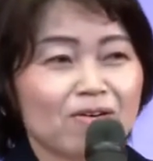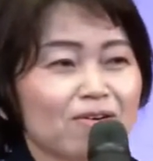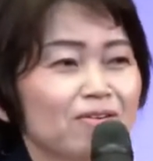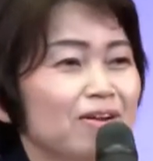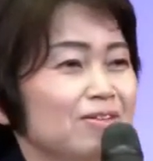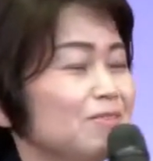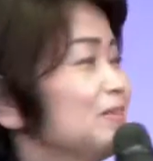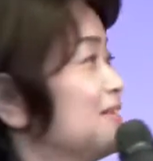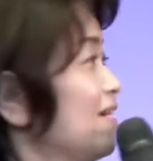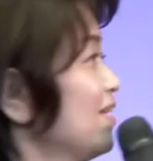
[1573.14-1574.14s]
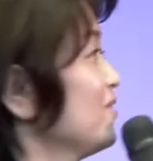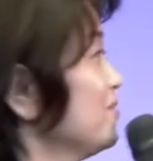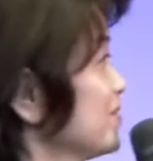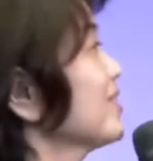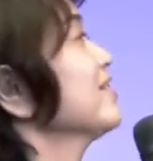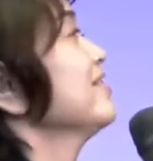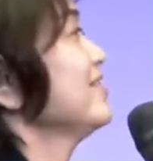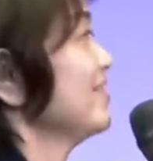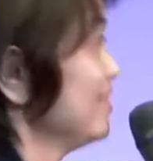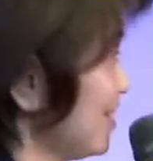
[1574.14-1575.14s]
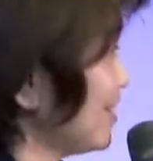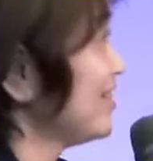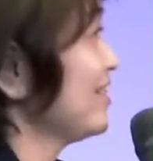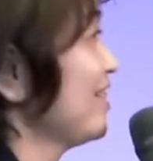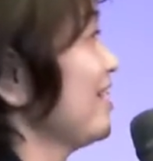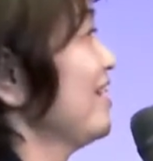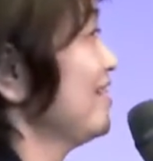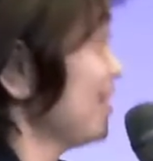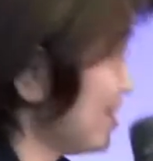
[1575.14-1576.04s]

これすみません英語難しいね大変大